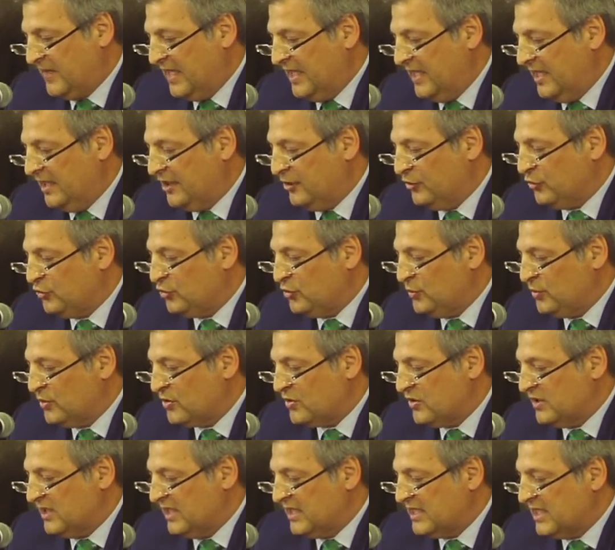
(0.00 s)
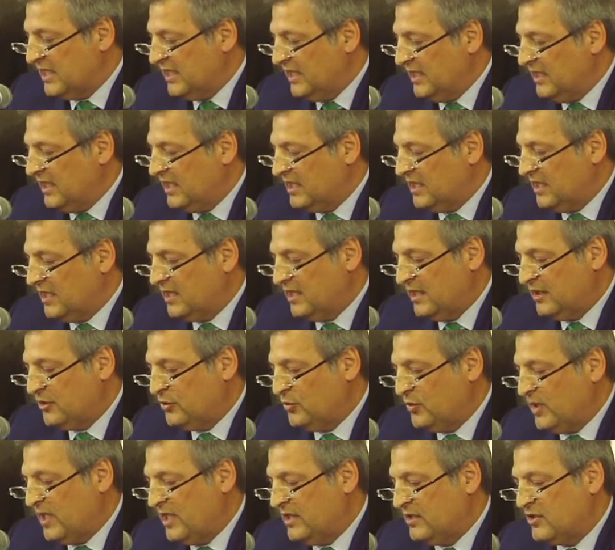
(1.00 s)
en la que obtuvo su tesis de
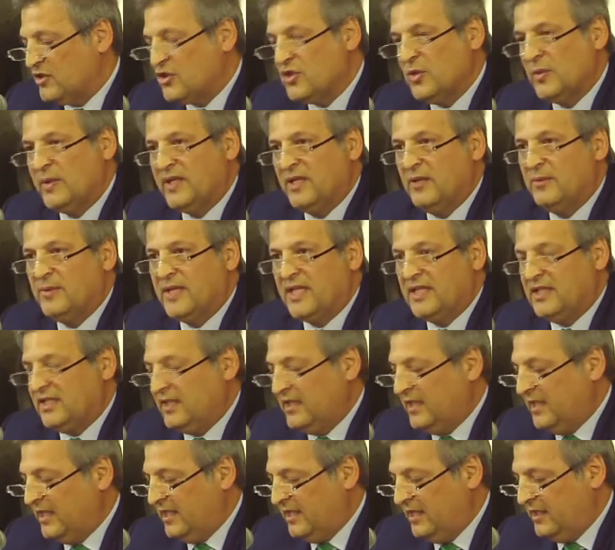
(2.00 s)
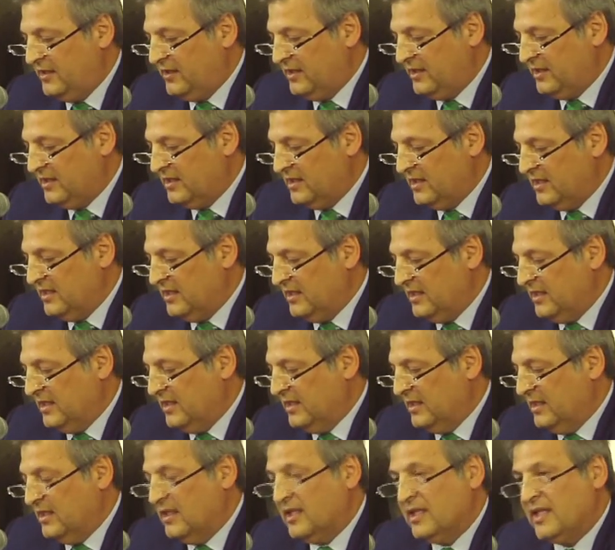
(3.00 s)
licenciatura sobre el brandy de Jerez,
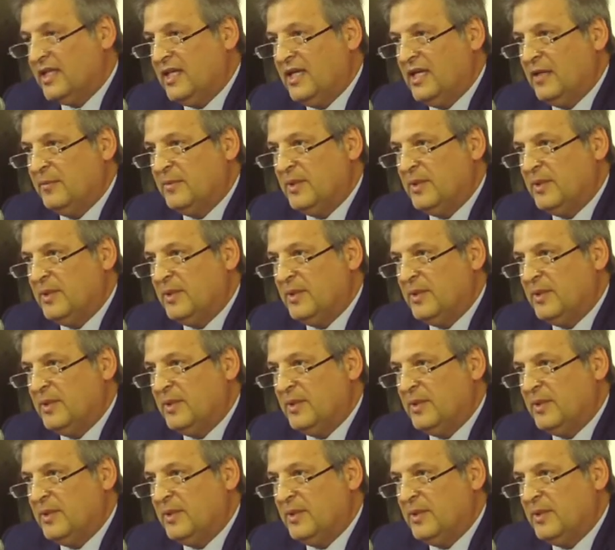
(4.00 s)
y en la